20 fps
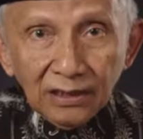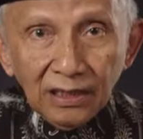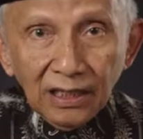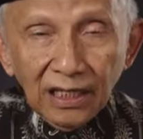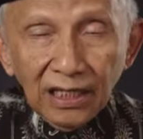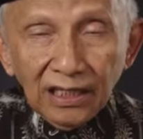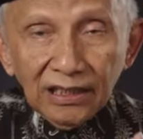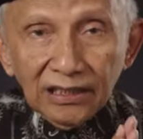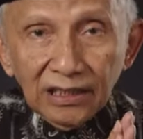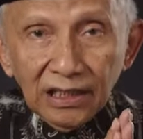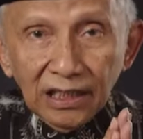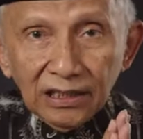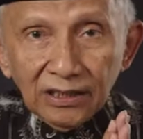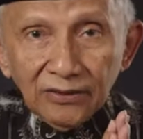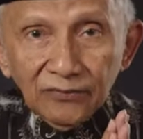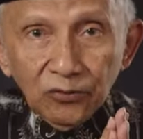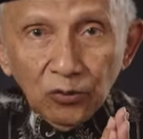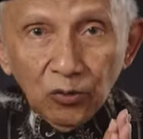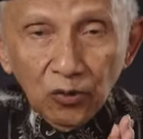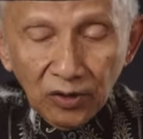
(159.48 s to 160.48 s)

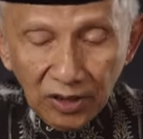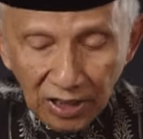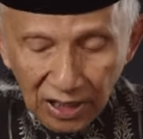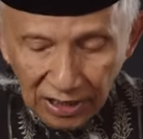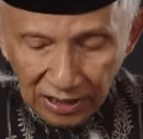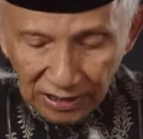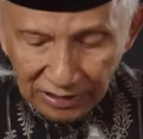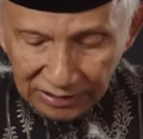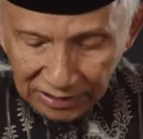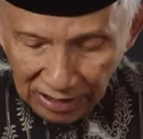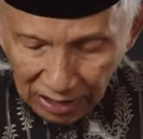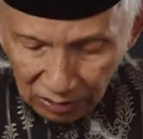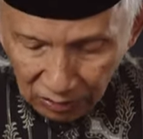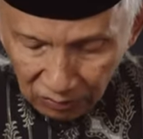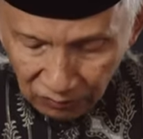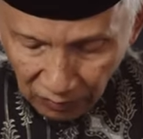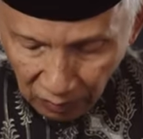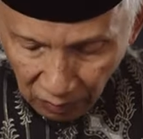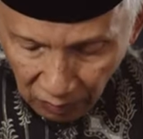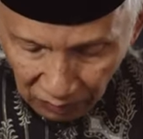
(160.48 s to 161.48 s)
kekayaan flora
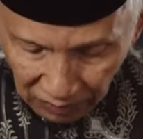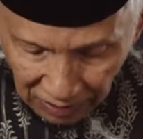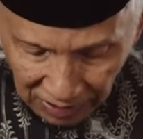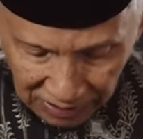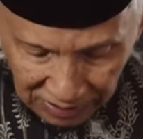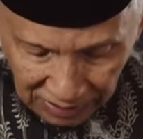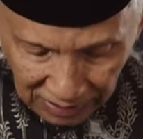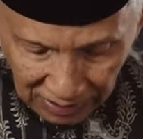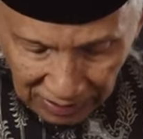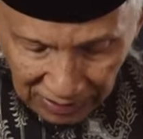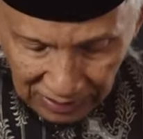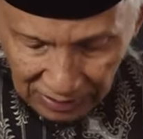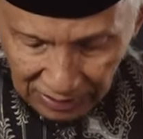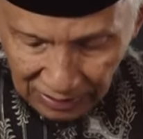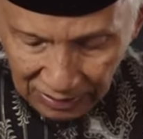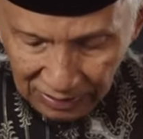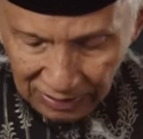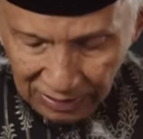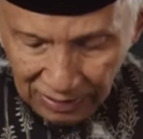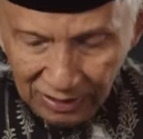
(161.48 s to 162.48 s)
dan
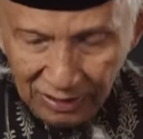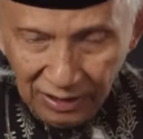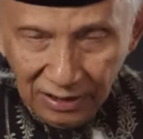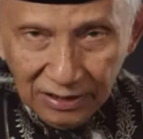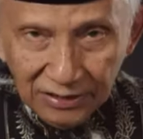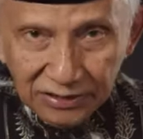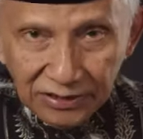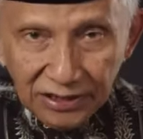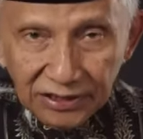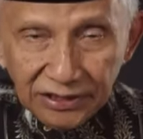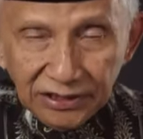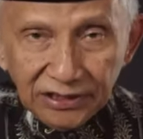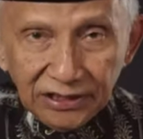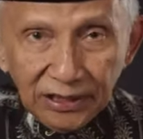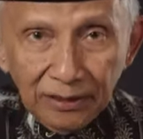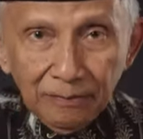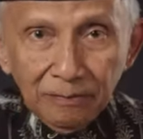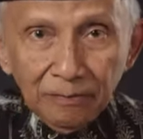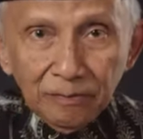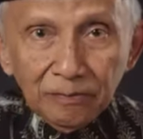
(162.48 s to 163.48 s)
faunanya,
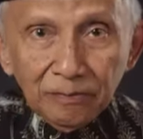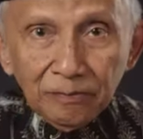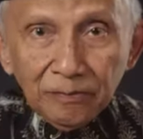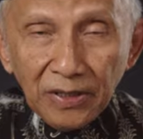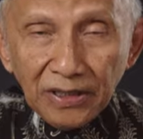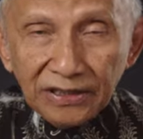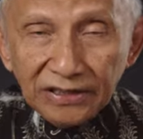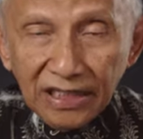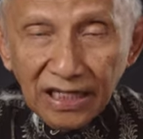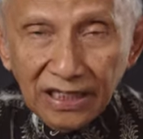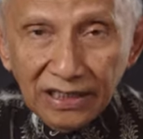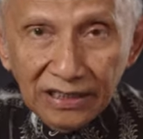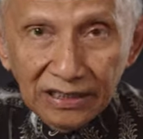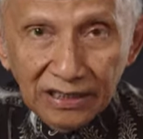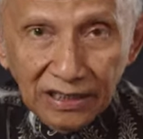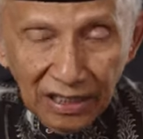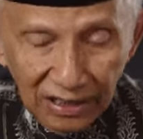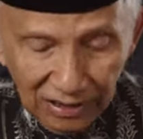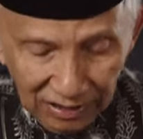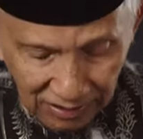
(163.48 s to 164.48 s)
sistem
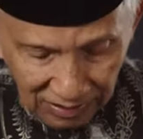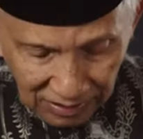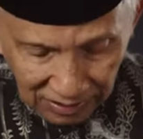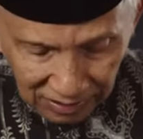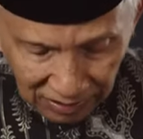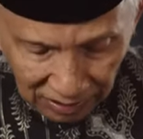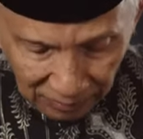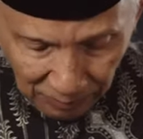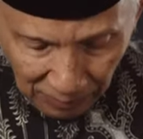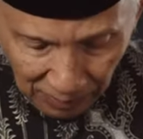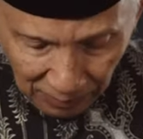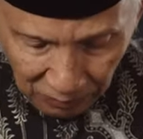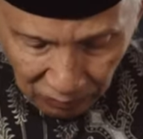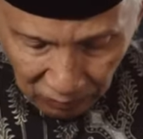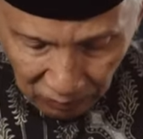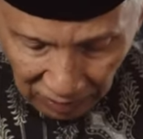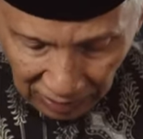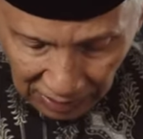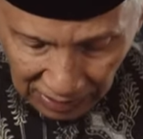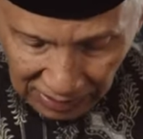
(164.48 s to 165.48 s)
pertanian di
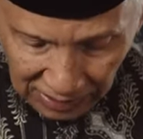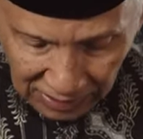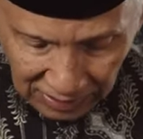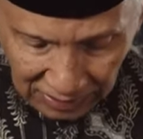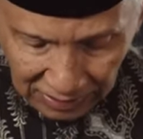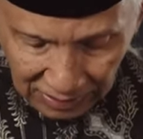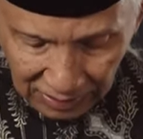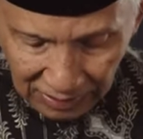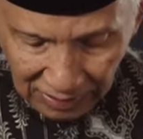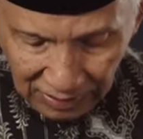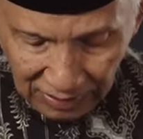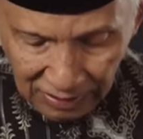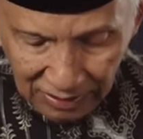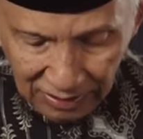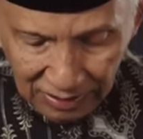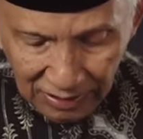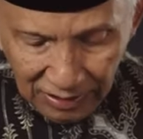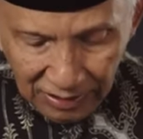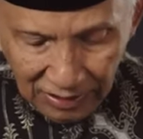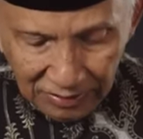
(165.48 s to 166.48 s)
Papua, ya,
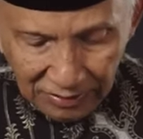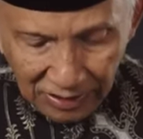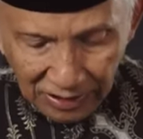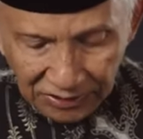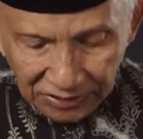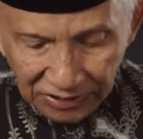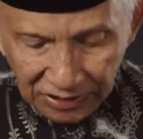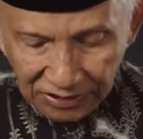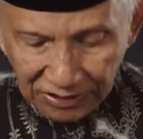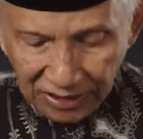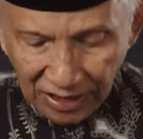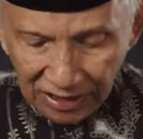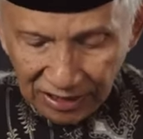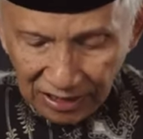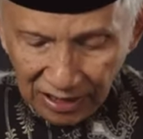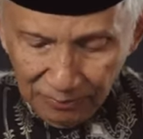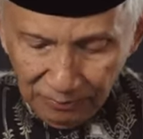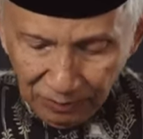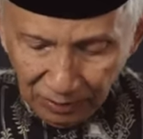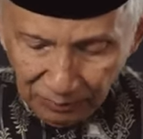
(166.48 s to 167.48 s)
dan
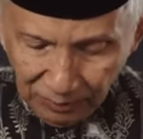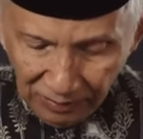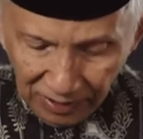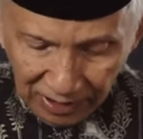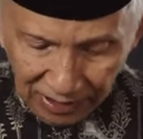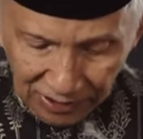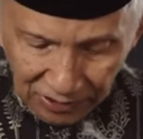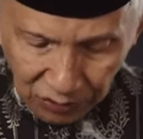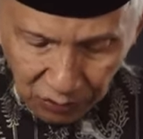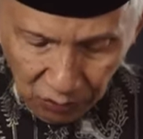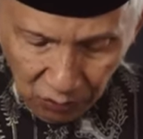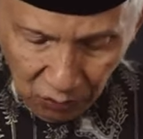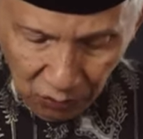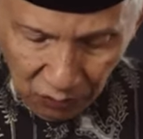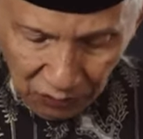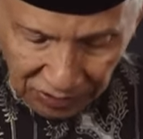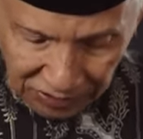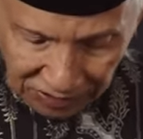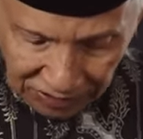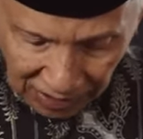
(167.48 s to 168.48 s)
sejarah berbagai
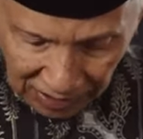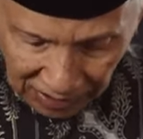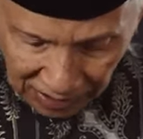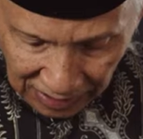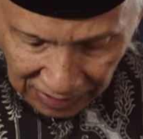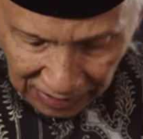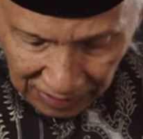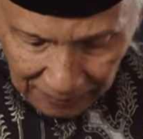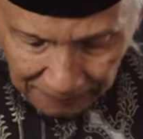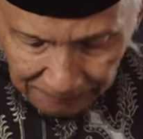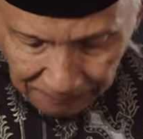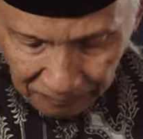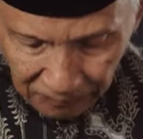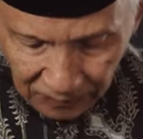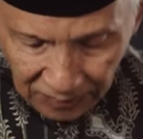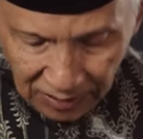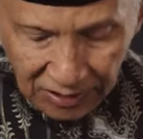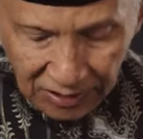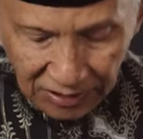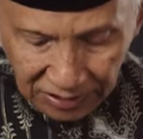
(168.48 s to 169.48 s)
suku di sana,
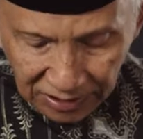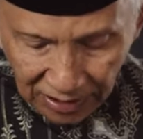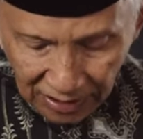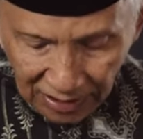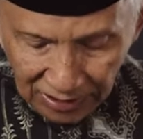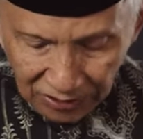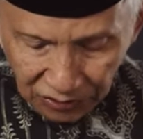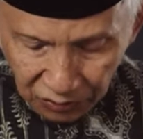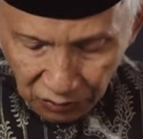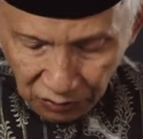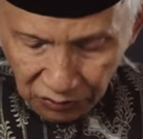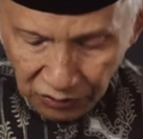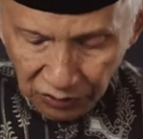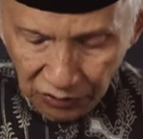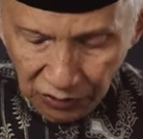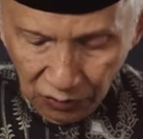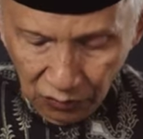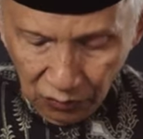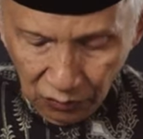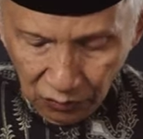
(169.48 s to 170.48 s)
sejarah
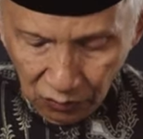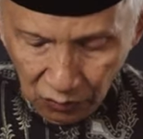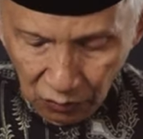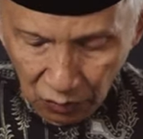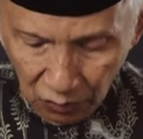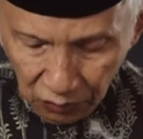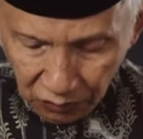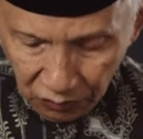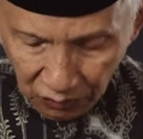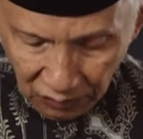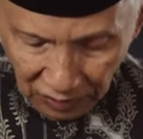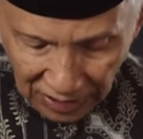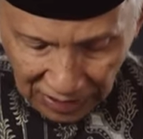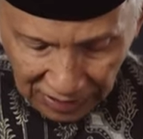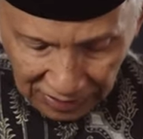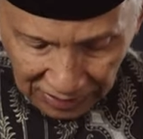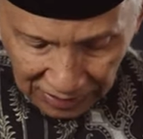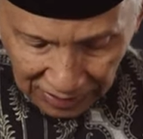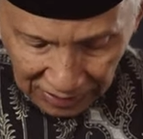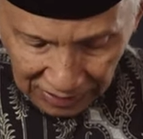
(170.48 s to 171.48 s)

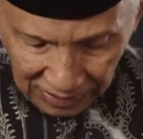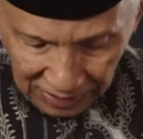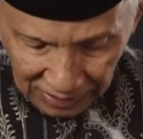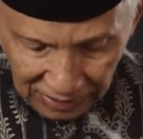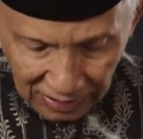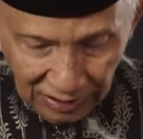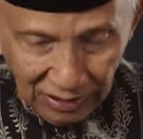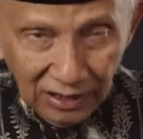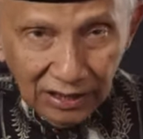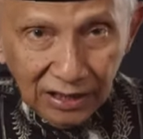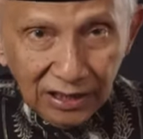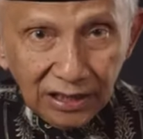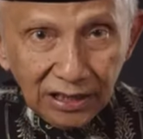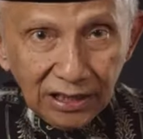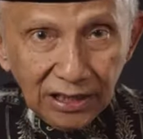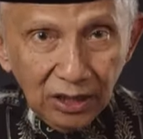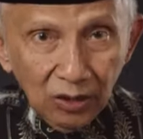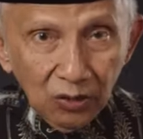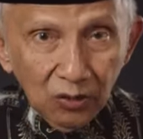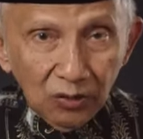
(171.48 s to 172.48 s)
sosio-kulturalnya,
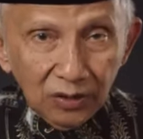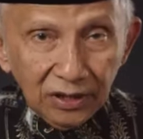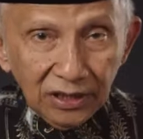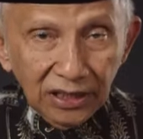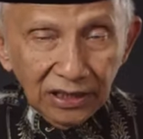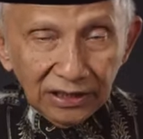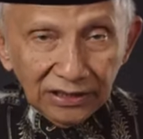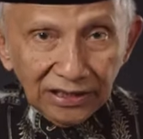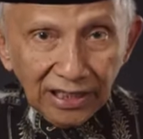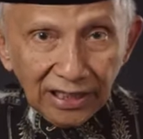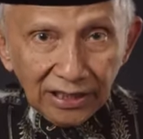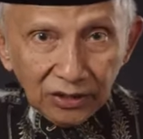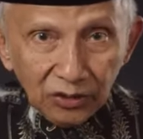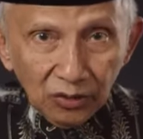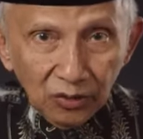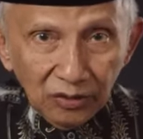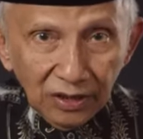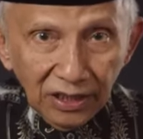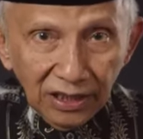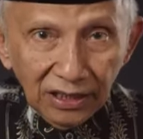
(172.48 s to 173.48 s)
geologi
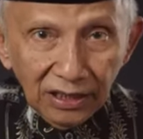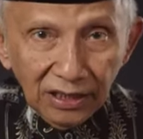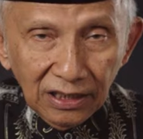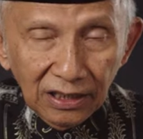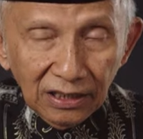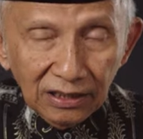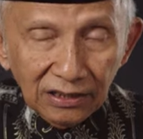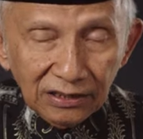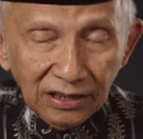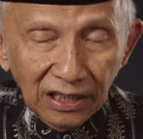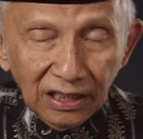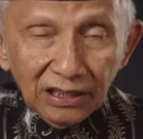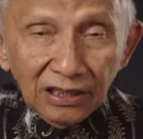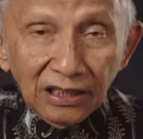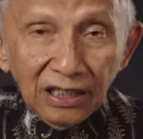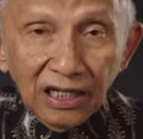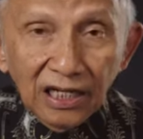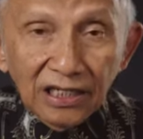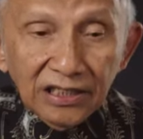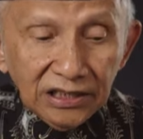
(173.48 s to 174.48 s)
tektonik,
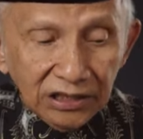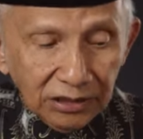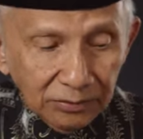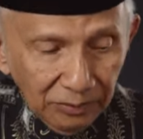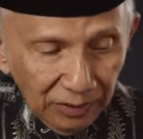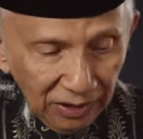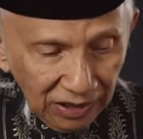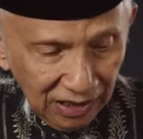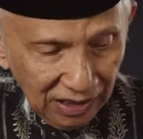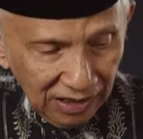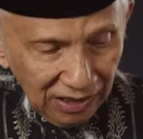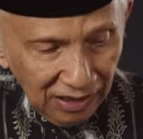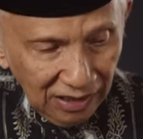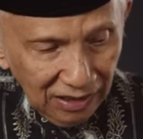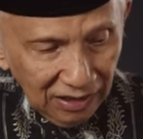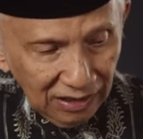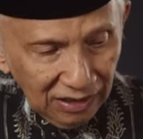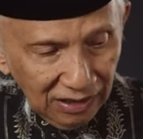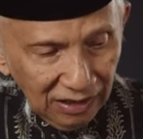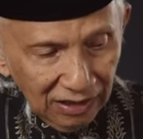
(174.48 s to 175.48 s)
dan lain sebagainya.
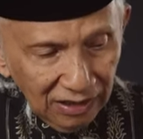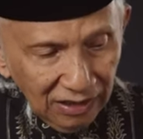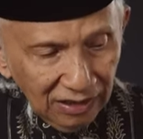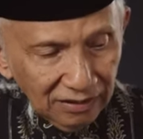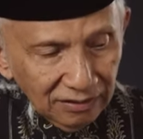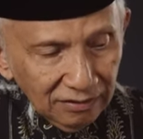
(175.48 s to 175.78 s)
Ya.